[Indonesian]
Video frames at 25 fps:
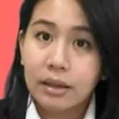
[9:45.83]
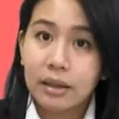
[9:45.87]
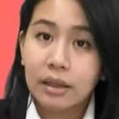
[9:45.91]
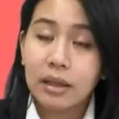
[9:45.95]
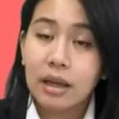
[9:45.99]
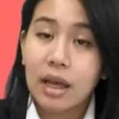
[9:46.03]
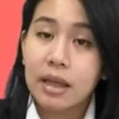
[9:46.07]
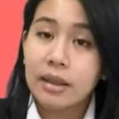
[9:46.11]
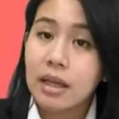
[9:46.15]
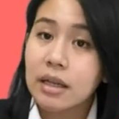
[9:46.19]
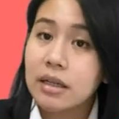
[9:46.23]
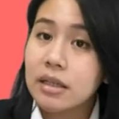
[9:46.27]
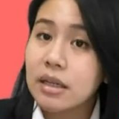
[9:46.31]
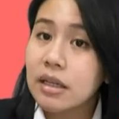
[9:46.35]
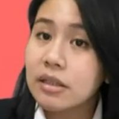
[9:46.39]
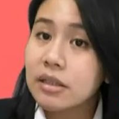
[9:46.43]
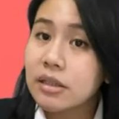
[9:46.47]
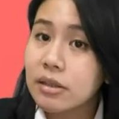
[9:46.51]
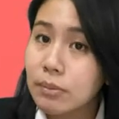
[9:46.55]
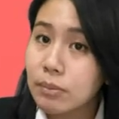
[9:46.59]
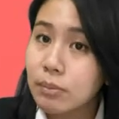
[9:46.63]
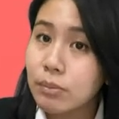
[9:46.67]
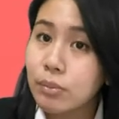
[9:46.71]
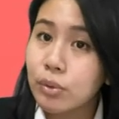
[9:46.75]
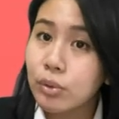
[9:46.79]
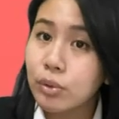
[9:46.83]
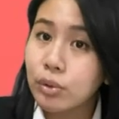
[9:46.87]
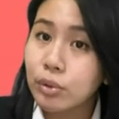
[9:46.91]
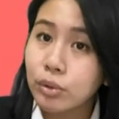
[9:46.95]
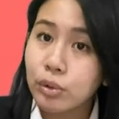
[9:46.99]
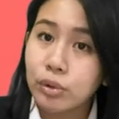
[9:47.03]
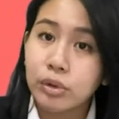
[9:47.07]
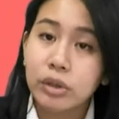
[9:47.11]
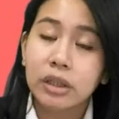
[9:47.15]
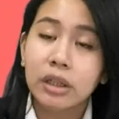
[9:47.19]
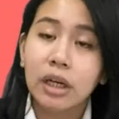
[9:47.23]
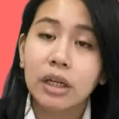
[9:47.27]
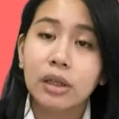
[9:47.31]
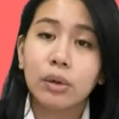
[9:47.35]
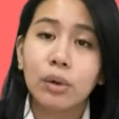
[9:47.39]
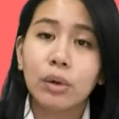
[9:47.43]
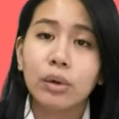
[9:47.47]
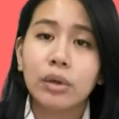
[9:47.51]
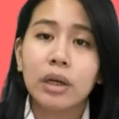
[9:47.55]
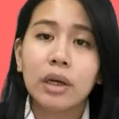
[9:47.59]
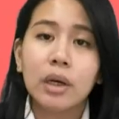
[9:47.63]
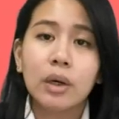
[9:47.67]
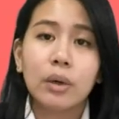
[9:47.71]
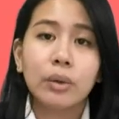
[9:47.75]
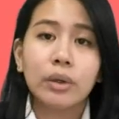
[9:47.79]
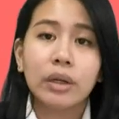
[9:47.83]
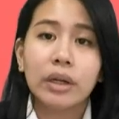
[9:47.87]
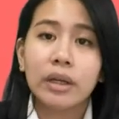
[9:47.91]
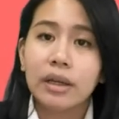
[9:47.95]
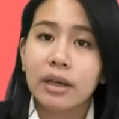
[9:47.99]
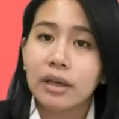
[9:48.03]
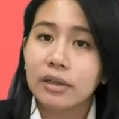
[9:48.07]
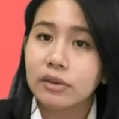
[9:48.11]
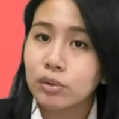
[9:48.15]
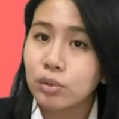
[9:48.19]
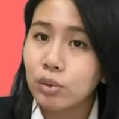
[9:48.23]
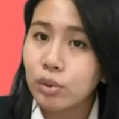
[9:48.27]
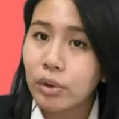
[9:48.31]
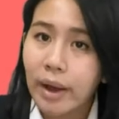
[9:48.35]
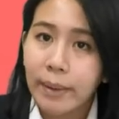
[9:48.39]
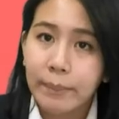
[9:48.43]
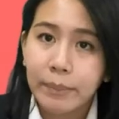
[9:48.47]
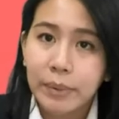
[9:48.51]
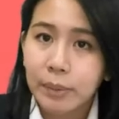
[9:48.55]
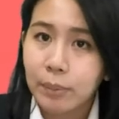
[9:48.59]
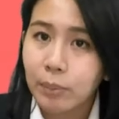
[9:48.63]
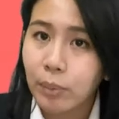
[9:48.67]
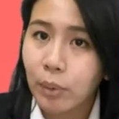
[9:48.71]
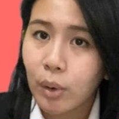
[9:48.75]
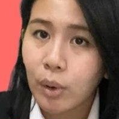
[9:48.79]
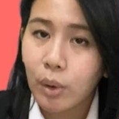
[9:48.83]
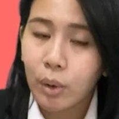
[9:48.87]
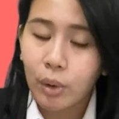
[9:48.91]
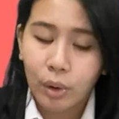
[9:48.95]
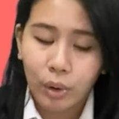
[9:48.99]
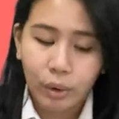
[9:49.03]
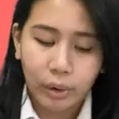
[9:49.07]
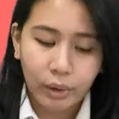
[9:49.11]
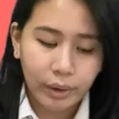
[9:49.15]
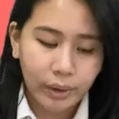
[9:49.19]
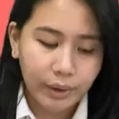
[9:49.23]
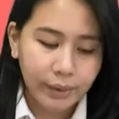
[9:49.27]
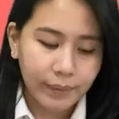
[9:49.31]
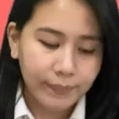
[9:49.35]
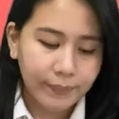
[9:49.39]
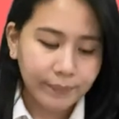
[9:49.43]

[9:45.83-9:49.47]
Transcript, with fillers: Ternyata dia cemburu dengan orang-orang yang suka berbohong.